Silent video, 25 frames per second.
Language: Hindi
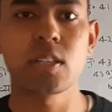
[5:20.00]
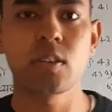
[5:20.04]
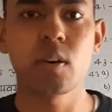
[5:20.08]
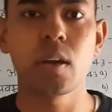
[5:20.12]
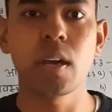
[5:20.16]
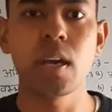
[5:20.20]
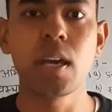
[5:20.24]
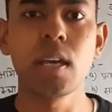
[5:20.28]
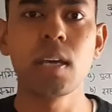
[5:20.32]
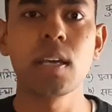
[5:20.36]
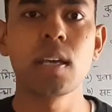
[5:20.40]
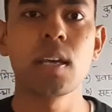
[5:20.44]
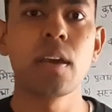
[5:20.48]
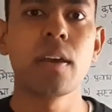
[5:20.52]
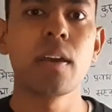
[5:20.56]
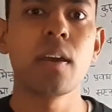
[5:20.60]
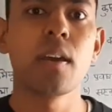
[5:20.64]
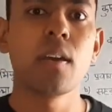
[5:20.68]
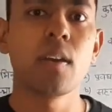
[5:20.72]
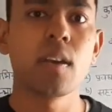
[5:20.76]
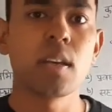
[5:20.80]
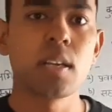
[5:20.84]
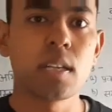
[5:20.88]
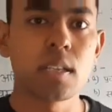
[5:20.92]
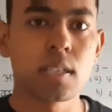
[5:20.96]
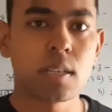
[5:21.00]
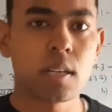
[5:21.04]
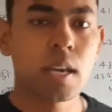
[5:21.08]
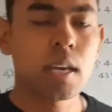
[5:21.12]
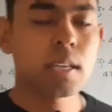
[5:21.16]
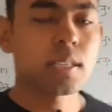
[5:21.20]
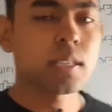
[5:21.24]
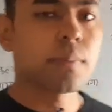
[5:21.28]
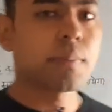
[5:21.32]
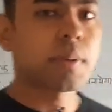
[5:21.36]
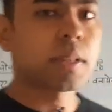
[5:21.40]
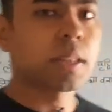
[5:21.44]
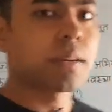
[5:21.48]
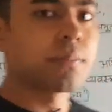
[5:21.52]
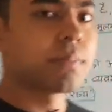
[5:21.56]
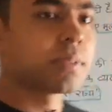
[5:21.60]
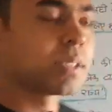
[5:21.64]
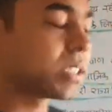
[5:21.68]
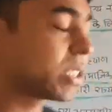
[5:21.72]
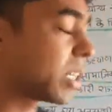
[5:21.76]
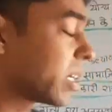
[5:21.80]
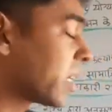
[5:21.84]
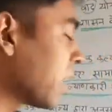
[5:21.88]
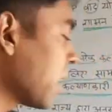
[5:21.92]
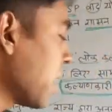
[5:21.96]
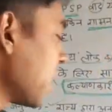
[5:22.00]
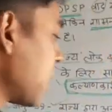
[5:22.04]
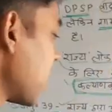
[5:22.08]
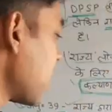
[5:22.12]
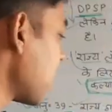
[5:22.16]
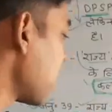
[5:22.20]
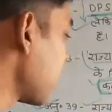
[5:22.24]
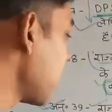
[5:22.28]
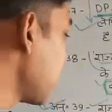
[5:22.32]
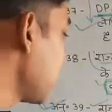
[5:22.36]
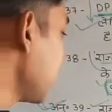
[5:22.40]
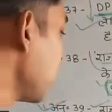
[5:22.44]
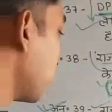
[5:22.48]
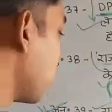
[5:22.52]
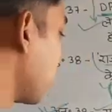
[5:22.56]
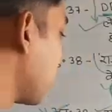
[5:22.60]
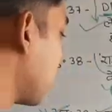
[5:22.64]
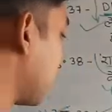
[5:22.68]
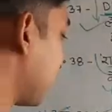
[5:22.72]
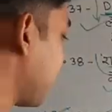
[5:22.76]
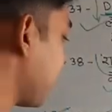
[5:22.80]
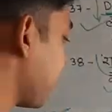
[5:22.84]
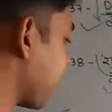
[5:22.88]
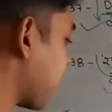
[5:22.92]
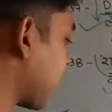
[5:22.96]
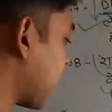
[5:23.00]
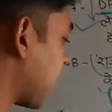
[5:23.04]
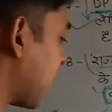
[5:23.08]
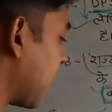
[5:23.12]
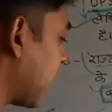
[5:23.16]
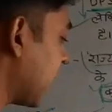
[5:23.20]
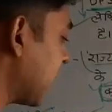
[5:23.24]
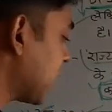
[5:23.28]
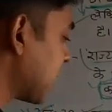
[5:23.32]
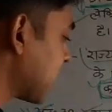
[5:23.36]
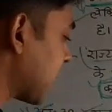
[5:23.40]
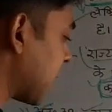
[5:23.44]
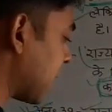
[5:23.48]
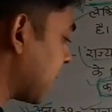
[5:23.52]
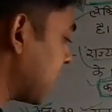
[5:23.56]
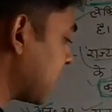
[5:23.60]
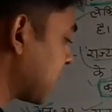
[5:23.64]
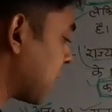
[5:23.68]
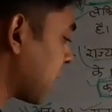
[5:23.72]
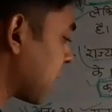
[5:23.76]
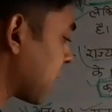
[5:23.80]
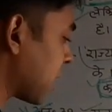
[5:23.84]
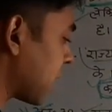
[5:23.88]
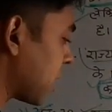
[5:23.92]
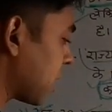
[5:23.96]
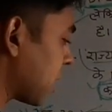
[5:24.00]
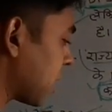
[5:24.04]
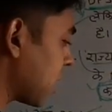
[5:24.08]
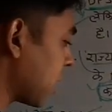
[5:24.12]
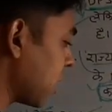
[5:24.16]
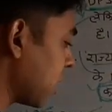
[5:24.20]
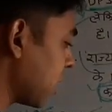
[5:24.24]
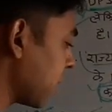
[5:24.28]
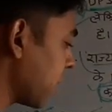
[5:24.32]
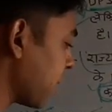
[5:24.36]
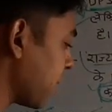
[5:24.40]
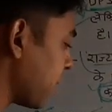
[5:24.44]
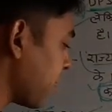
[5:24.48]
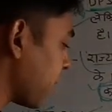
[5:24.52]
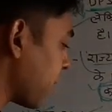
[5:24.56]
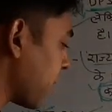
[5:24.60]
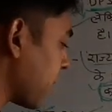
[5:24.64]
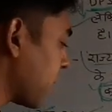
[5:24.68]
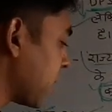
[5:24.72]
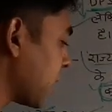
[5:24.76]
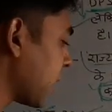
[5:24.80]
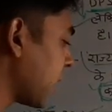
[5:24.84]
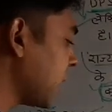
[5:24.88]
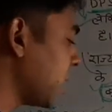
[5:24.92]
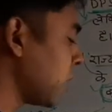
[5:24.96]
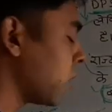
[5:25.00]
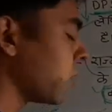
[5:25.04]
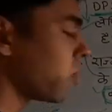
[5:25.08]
जो है ऐसा मतलब संकेद्रण नहीं होगा अहितकारी संकेंद्रण नहीं